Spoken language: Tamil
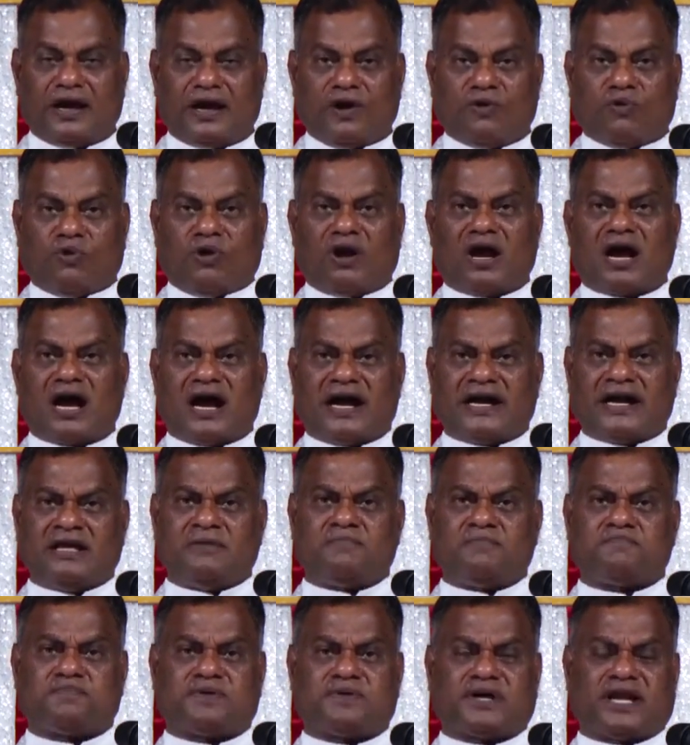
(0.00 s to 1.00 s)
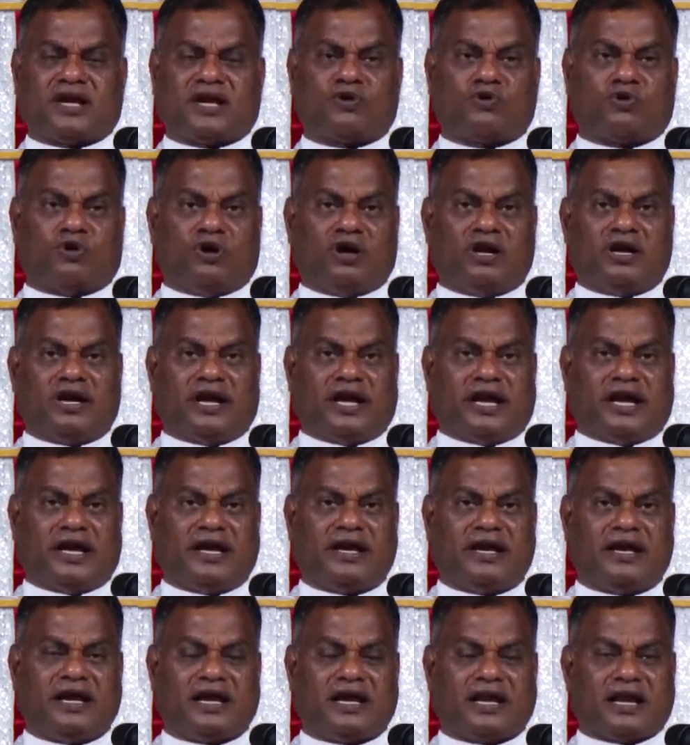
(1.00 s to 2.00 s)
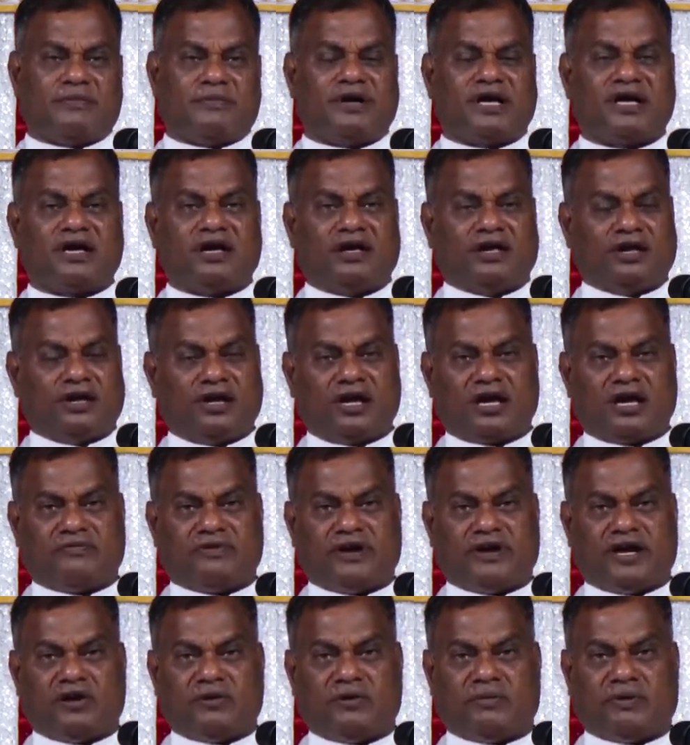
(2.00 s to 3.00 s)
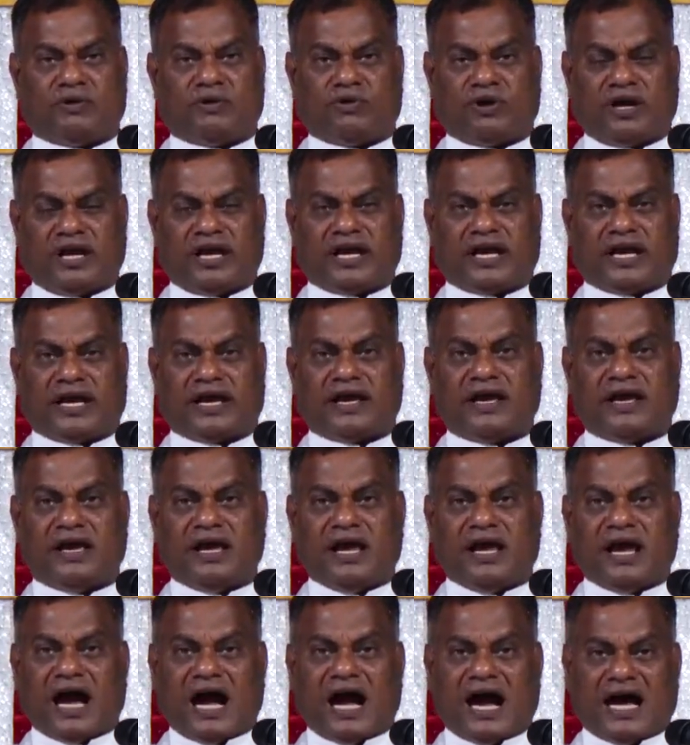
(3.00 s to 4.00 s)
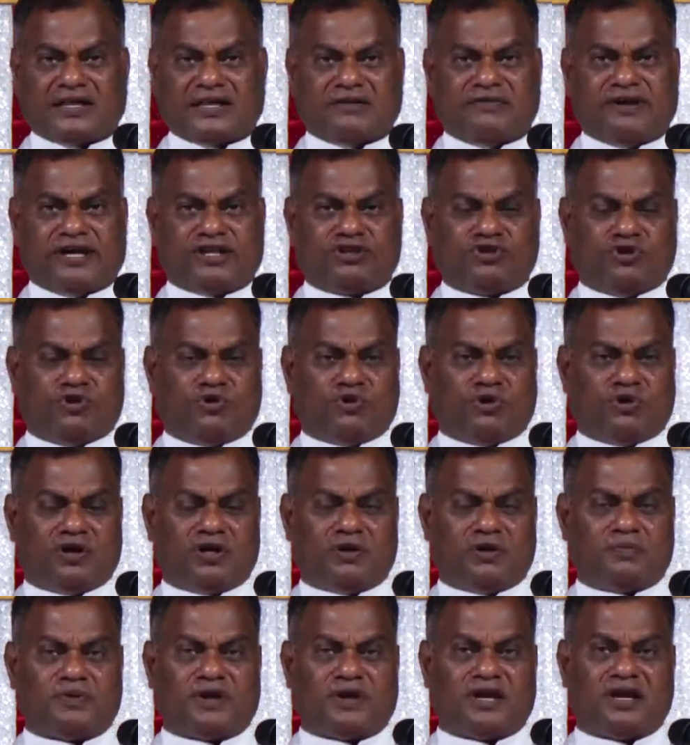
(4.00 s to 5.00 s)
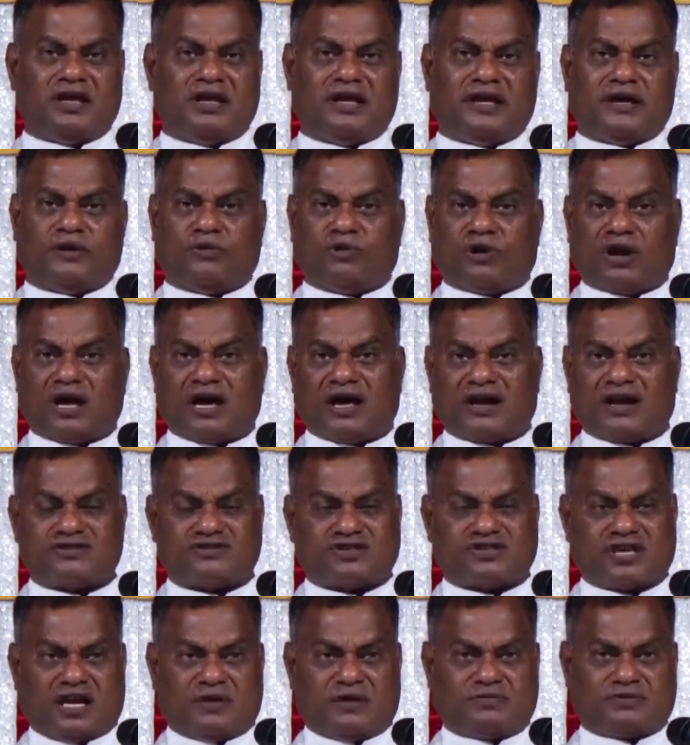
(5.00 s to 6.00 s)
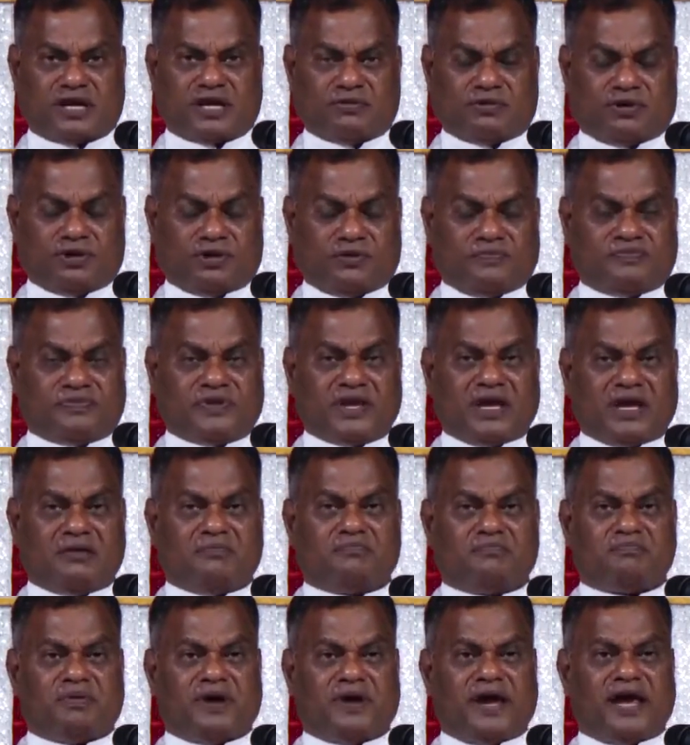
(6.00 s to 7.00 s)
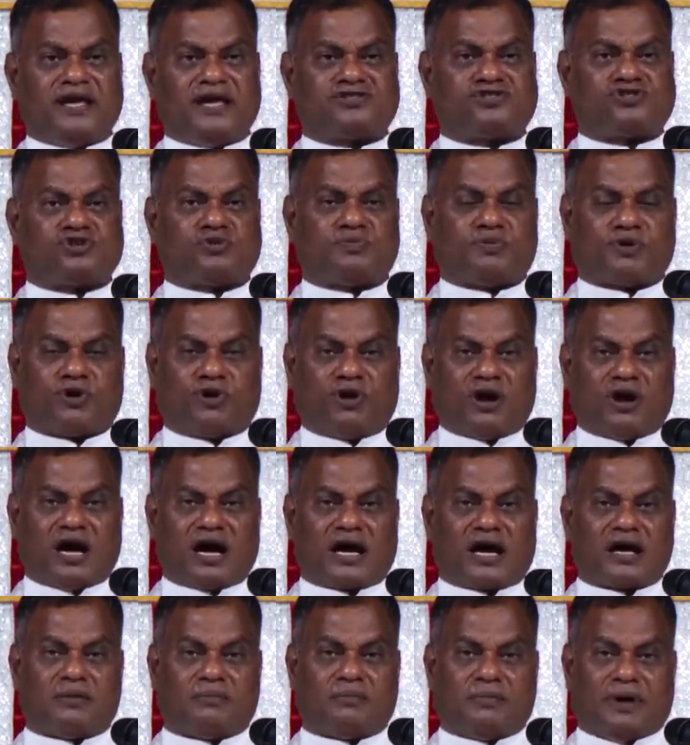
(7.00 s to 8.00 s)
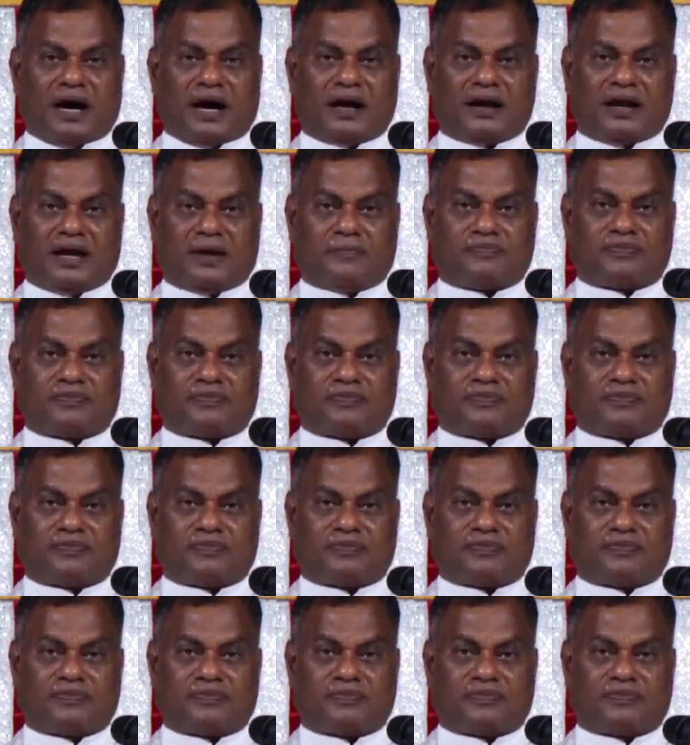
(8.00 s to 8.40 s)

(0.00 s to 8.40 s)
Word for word: ஒரு அடிப்படை கொள்கை நமக்கு இருக்க வேண்டுமே ஒழிய அதை வைத்துக்கொண்டு பெரிய ஒரு அரசியல் செய்வதும் பேசு பொருளாக மாறி